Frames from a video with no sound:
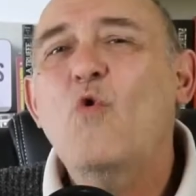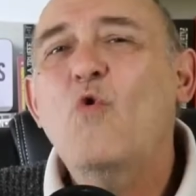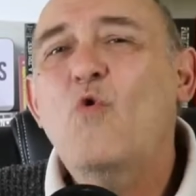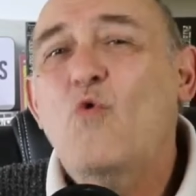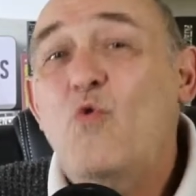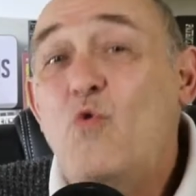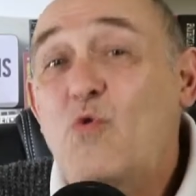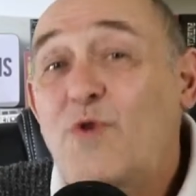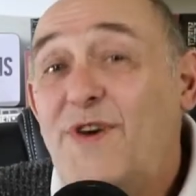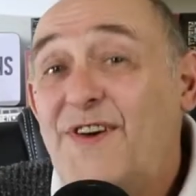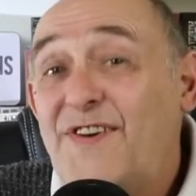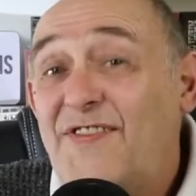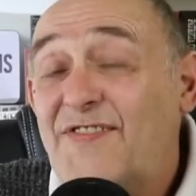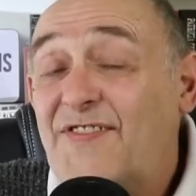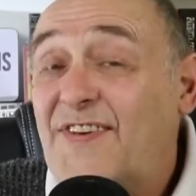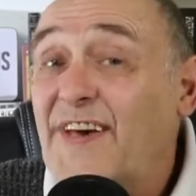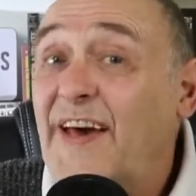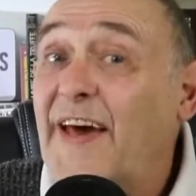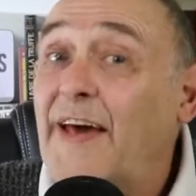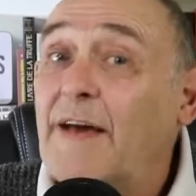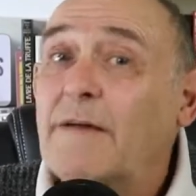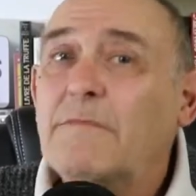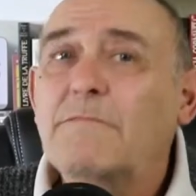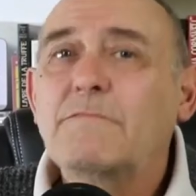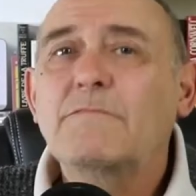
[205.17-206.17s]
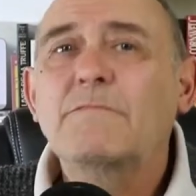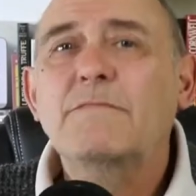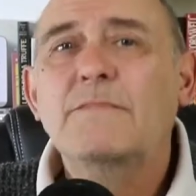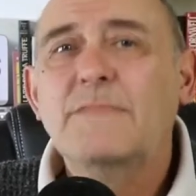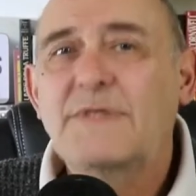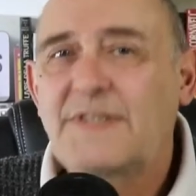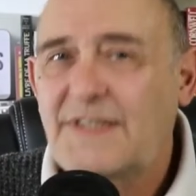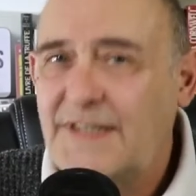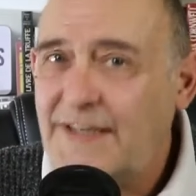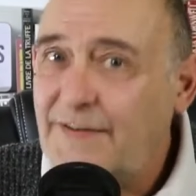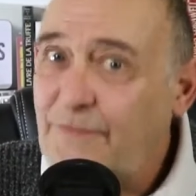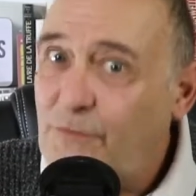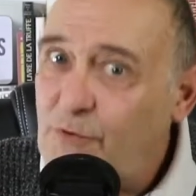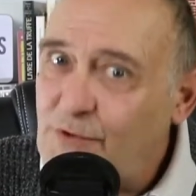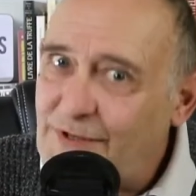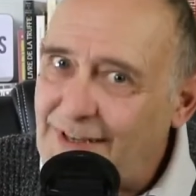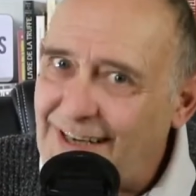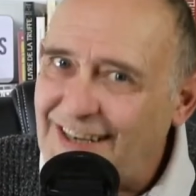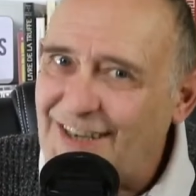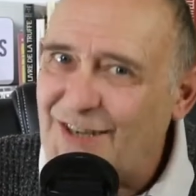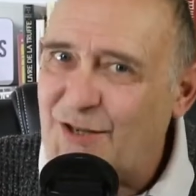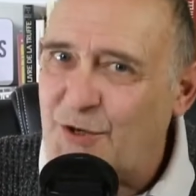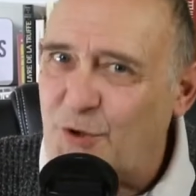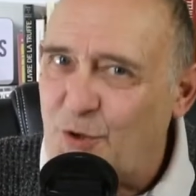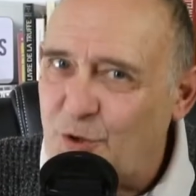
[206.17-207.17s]
ou qui sait, si vous
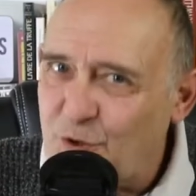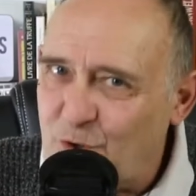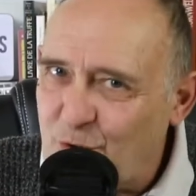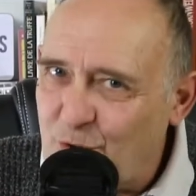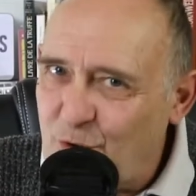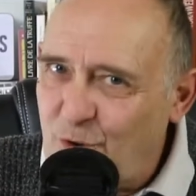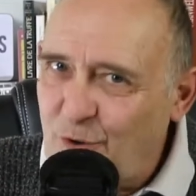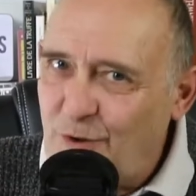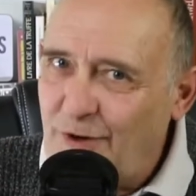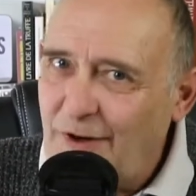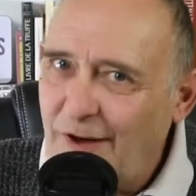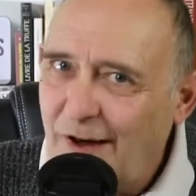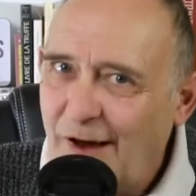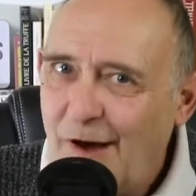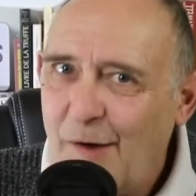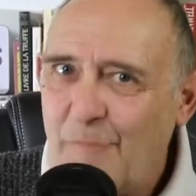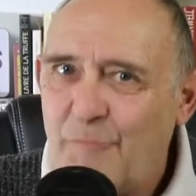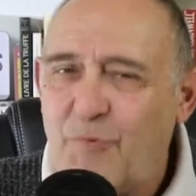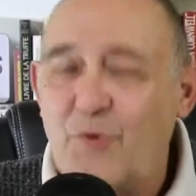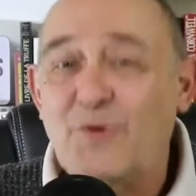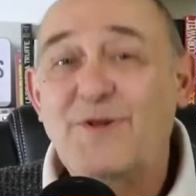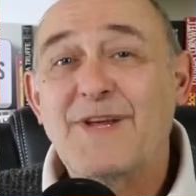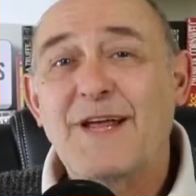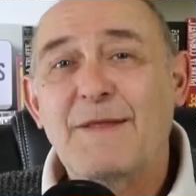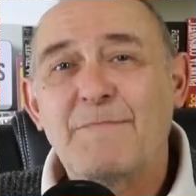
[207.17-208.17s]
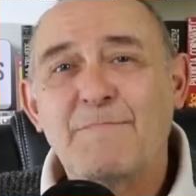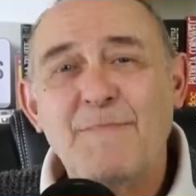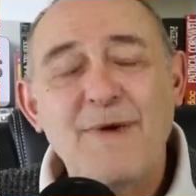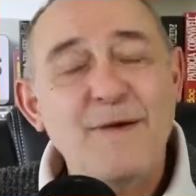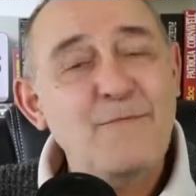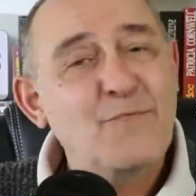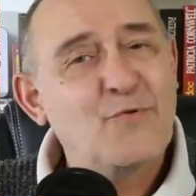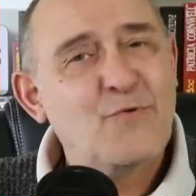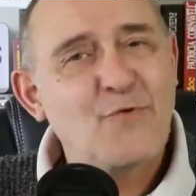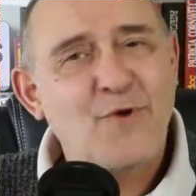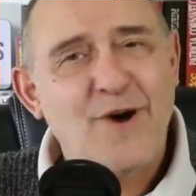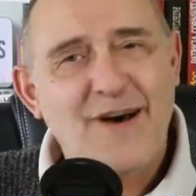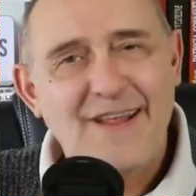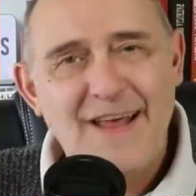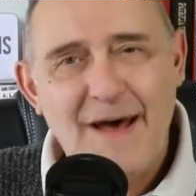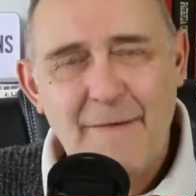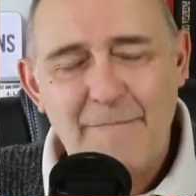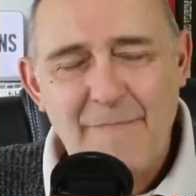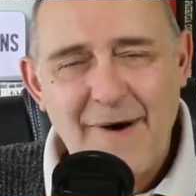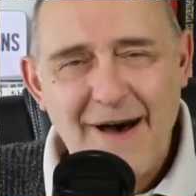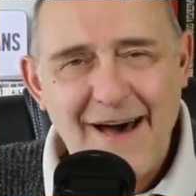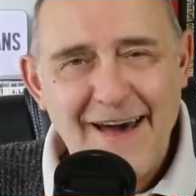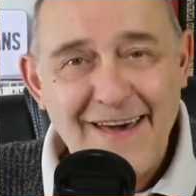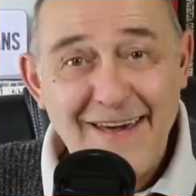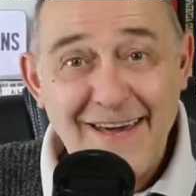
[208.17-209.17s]
êtes chanceux, peut-être même sur un
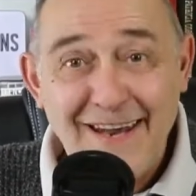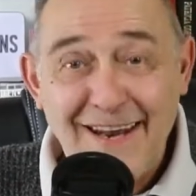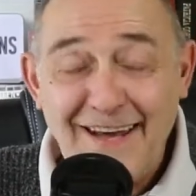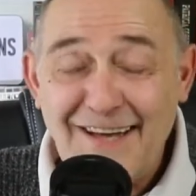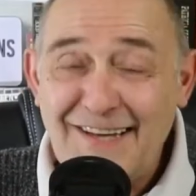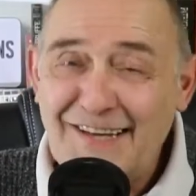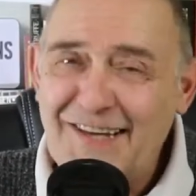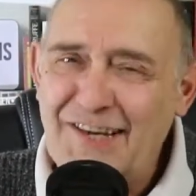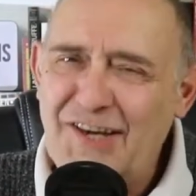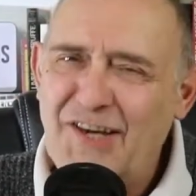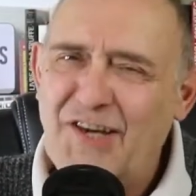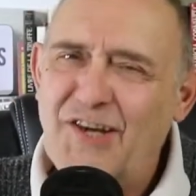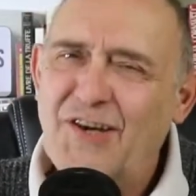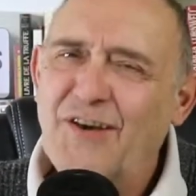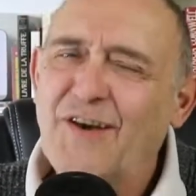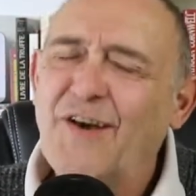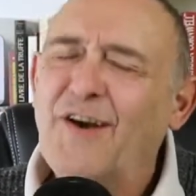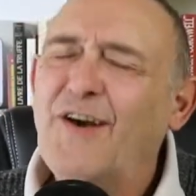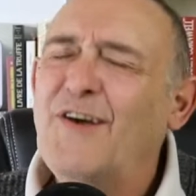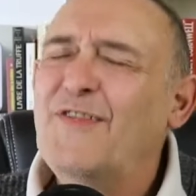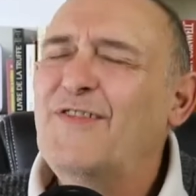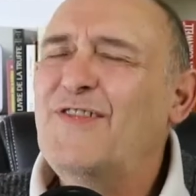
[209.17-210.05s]
appareil électrique.